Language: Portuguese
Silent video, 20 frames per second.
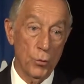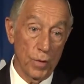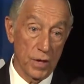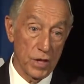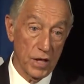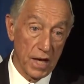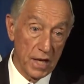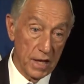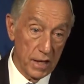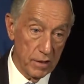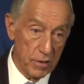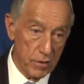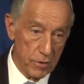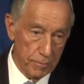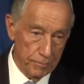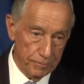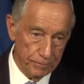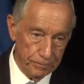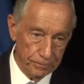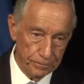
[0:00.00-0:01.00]
suas
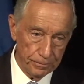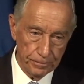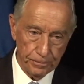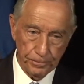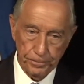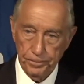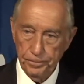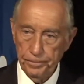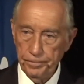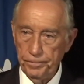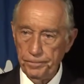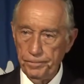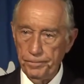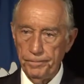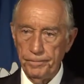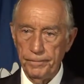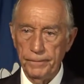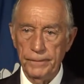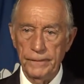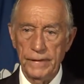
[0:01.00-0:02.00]
raízes,
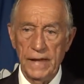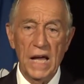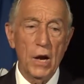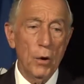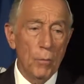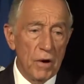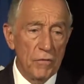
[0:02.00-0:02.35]
era